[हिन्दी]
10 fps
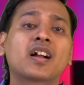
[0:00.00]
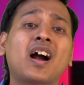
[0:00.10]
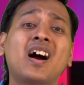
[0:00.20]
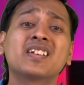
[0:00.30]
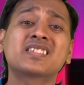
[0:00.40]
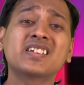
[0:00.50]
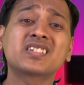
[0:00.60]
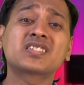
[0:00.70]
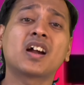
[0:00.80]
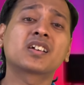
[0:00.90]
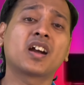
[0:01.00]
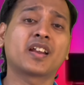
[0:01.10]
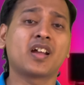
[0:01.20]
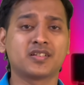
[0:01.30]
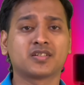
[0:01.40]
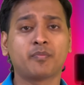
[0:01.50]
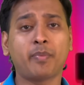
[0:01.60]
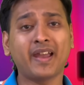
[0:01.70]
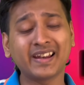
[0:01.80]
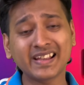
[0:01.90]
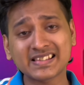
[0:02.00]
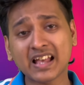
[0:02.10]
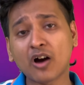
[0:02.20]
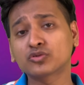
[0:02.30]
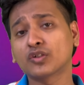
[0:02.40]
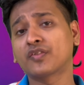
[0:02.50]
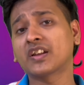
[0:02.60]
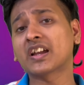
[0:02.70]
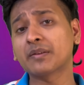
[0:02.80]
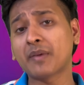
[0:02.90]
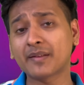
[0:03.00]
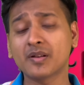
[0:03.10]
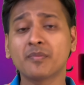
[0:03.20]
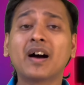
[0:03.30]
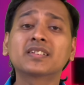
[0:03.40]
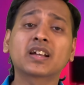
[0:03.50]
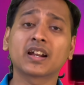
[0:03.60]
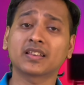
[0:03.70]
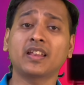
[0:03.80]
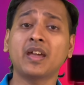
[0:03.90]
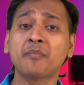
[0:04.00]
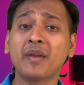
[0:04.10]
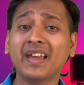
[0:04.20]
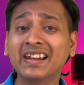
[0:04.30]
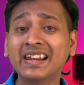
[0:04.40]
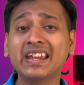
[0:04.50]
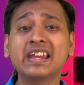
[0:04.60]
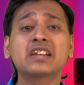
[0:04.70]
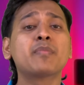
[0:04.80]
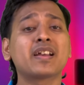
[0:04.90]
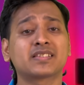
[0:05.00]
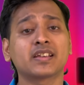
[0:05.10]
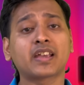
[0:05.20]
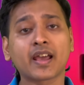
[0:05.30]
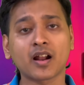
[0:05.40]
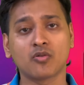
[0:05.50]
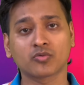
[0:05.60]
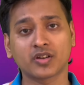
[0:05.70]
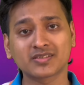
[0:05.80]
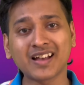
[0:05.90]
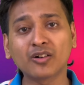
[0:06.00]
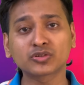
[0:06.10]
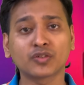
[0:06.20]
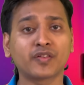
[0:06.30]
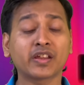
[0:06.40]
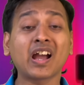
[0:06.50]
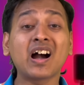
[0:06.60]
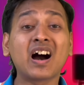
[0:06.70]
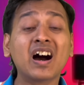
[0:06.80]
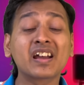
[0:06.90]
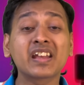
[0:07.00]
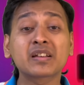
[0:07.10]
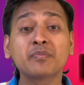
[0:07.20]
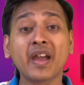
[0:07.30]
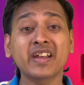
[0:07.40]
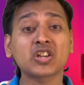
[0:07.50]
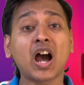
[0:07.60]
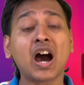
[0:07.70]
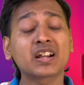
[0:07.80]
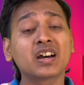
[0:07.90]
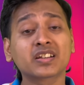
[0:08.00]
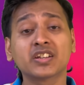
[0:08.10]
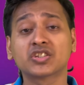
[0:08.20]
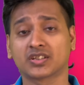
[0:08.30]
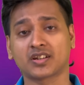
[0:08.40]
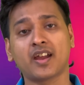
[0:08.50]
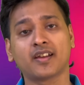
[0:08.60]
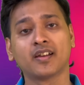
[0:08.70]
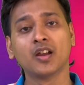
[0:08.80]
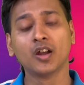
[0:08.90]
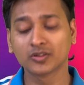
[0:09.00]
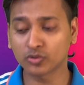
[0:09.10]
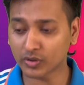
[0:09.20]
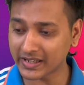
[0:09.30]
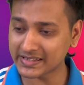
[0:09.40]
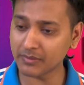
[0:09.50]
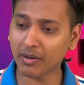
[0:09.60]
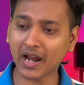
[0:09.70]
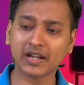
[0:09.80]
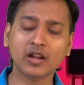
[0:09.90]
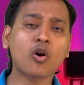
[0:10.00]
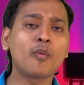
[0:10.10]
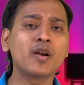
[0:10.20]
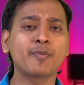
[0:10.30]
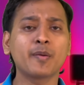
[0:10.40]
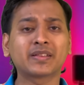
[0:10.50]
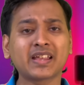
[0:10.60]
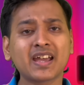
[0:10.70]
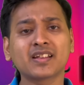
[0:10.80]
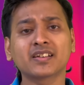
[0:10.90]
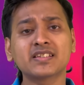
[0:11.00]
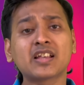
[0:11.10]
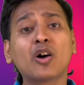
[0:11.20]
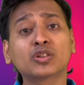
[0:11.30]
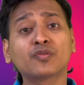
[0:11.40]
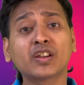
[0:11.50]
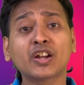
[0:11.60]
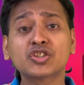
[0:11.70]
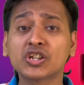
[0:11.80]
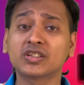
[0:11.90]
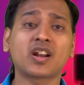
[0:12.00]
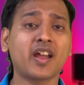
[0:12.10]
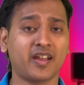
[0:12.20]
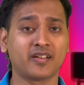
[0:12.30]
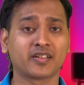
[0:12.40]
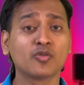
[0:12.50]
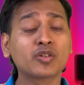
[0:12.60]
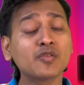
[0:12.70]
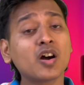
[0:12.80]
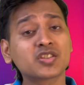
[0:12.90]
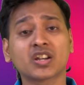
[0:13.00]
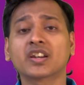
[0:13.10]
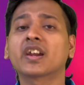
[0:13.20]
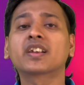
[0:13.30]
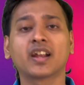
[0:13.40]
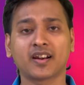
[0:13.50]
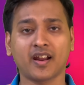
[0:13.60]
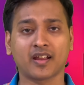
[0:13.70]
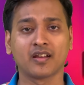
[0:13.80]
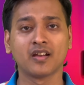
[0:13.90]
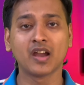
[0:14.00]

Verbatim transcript: कहां से स्टार्ट करें आज पहले साउथ अफ्रीका के बारे में बात करते हैं मैं लीग मैच से कह रहा हूं कि साउथ अफ्रीका हर एक मैच हर हर के जीत रहा है तो किसी भाई ने कमेंट में बताया था कि साउथ अफ्रीका जीत रहा है क्योंकि वो अच्छा क्रिकेट खेल रहा है